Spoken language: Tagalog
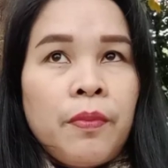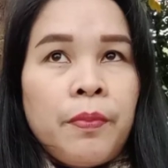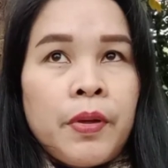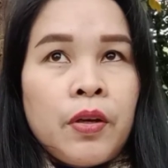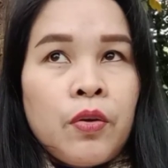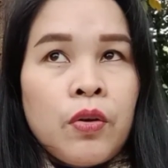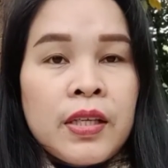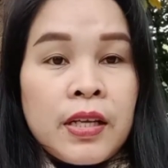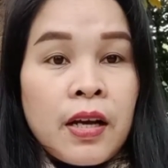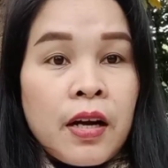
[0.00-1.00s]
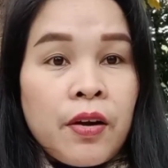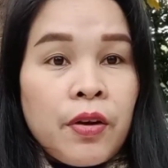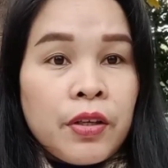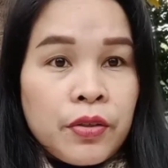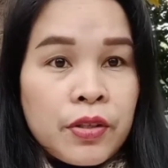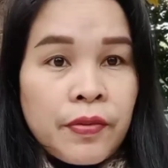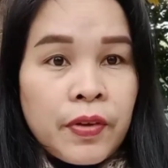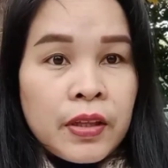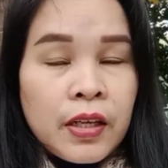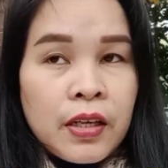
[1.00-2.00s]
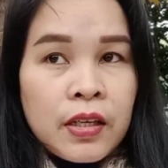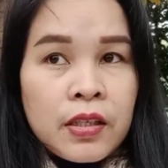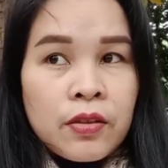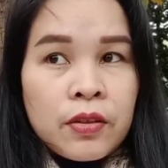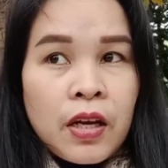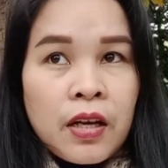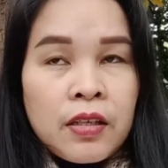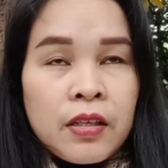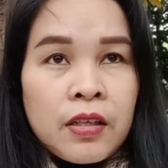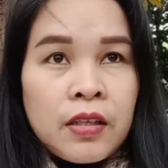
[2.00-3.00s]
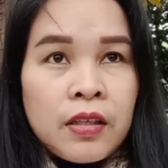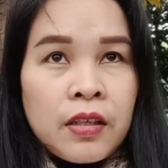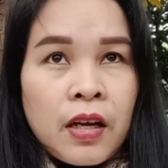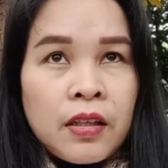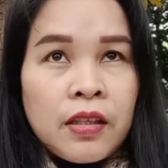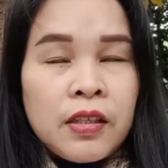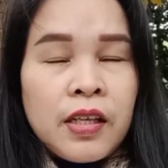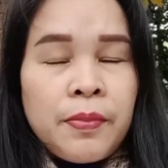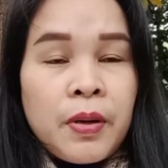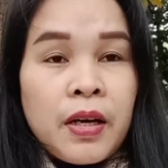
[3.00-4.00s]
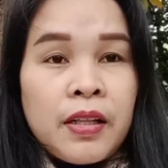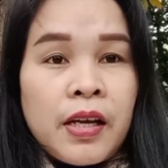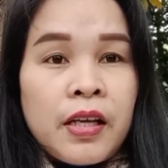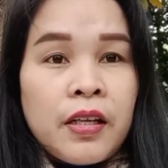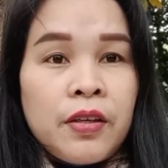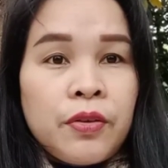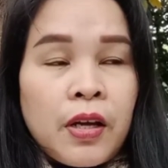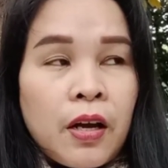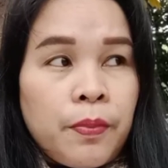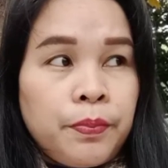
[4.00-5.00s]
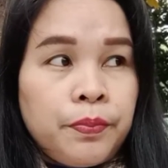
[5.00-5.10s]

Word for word: Pero isang araw lang yun, 7 degrees. So the other, other day, mga 9 na yun up.